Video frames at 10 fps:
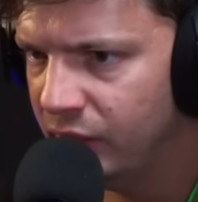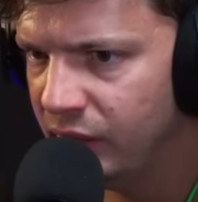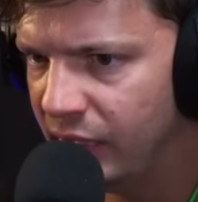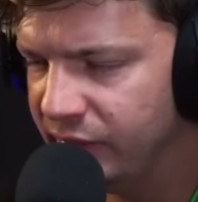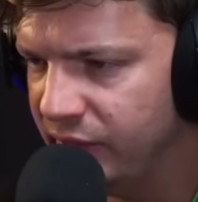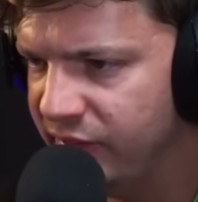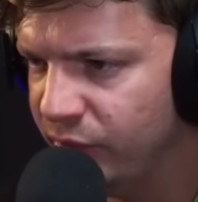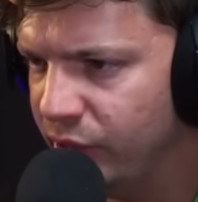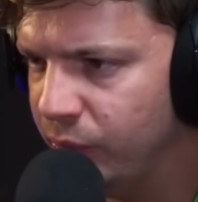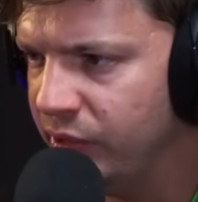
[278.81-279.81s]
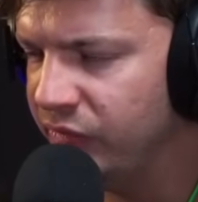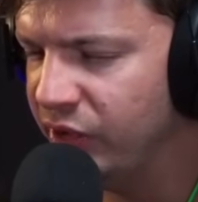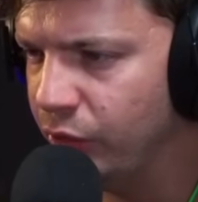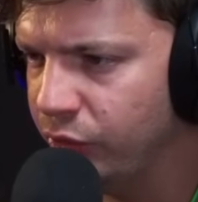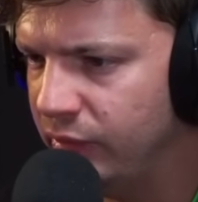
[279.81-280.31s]
Attenzione quindi, vi
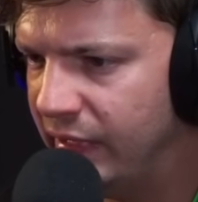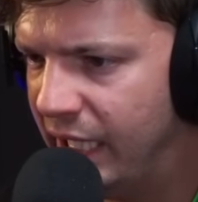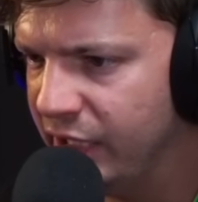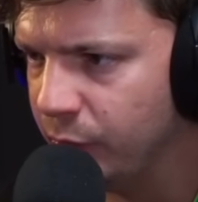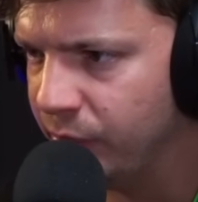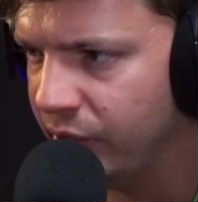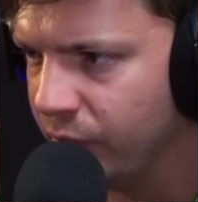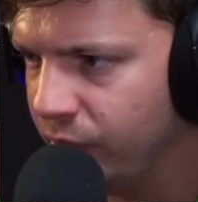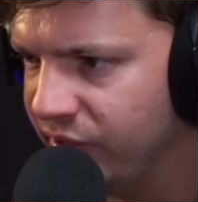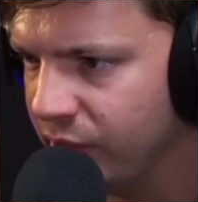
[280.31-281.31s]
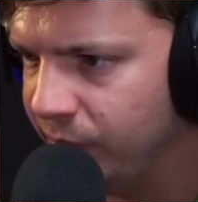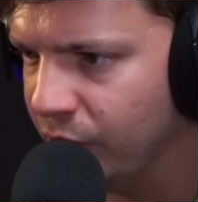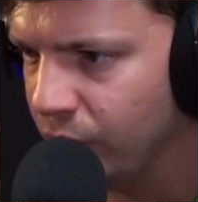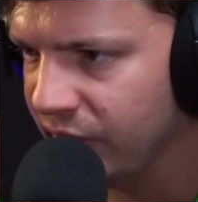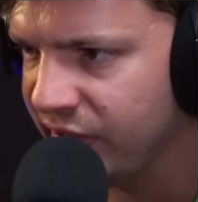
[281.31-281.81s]
ricordo il like per questa
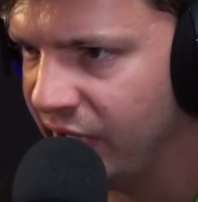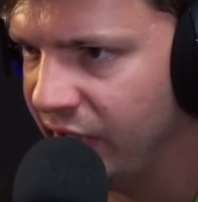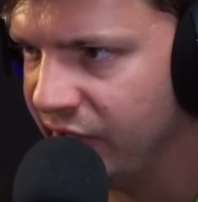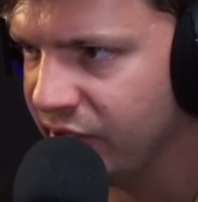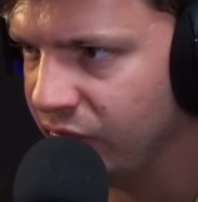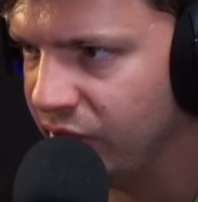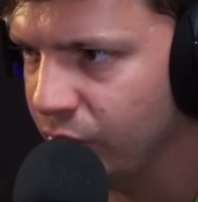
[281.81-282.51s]
piccola serie, se avete